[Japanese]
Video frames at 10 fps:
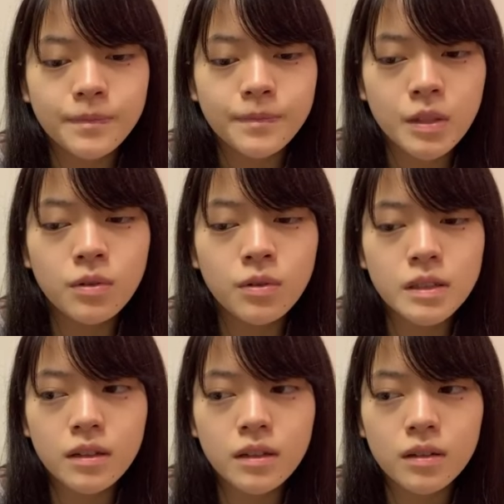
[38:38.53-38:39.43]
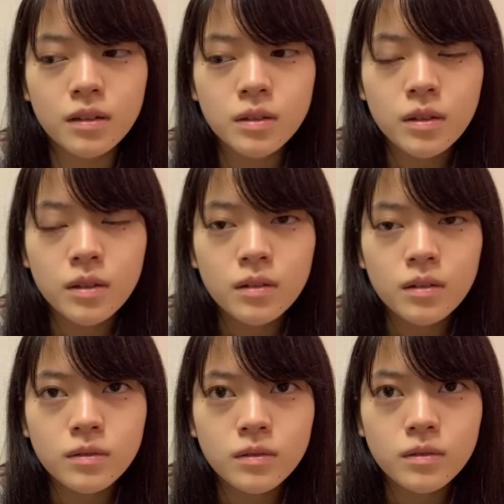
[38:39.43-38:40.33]
食べちゃうついつい食
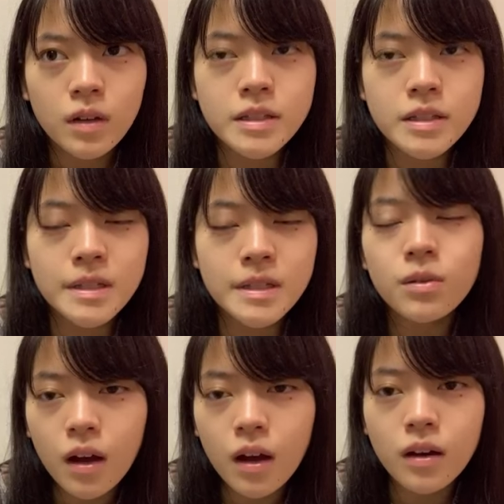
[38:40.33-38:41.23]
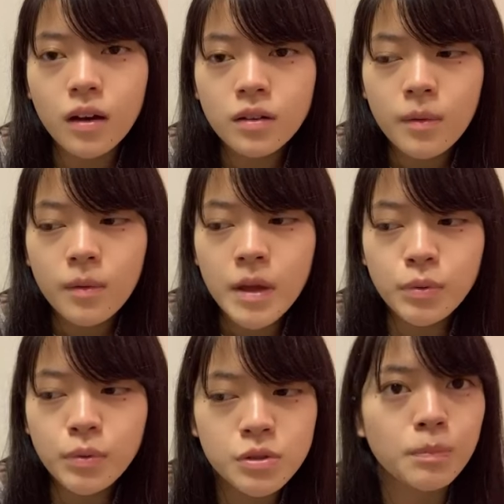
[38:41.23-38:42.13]
べちゃうっていうかめっちゃ気になるんで
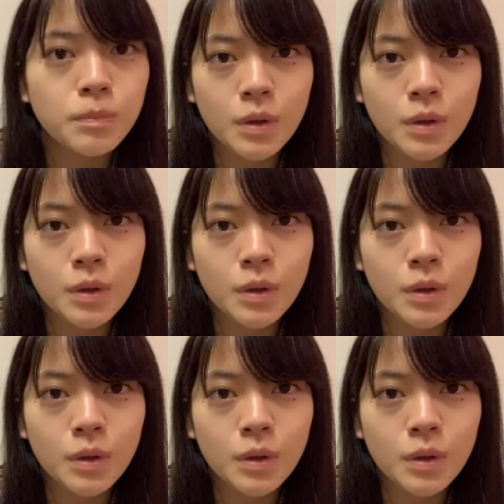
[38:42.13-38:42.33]
すよ